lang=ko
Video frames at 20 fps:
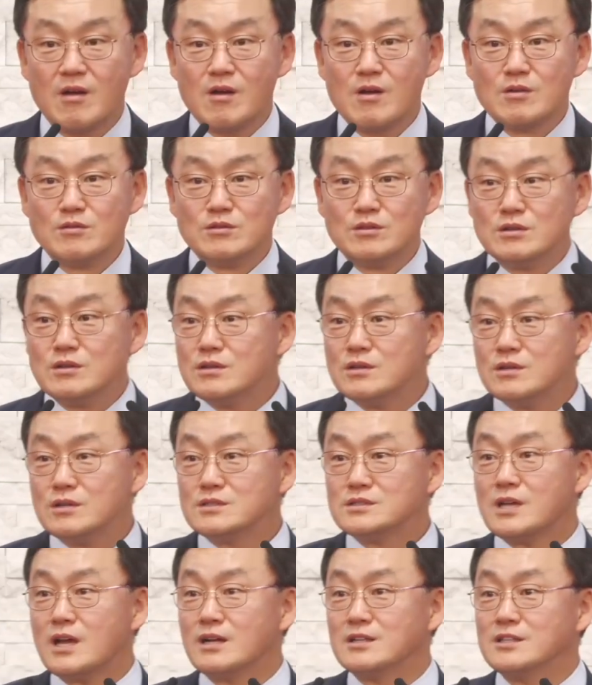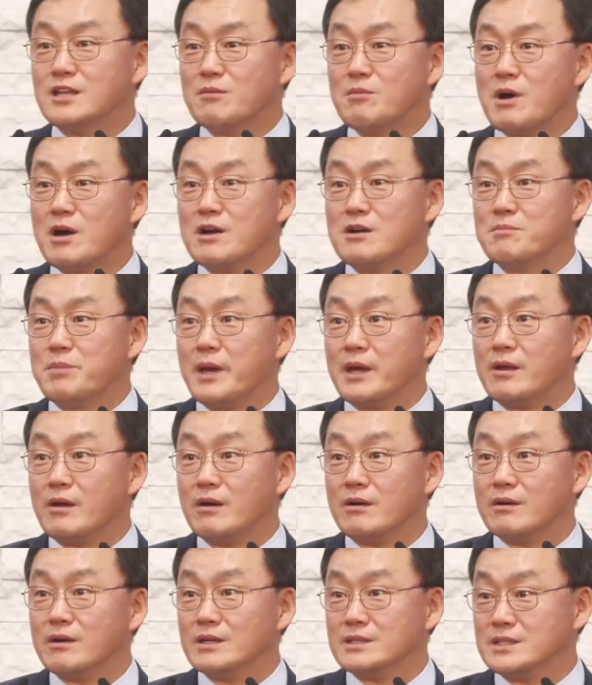늘 상대방을
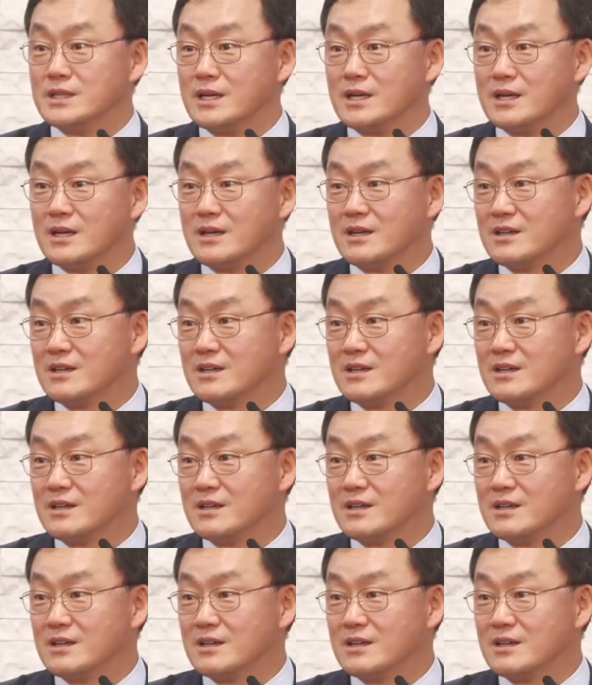배려한 거예요 제가.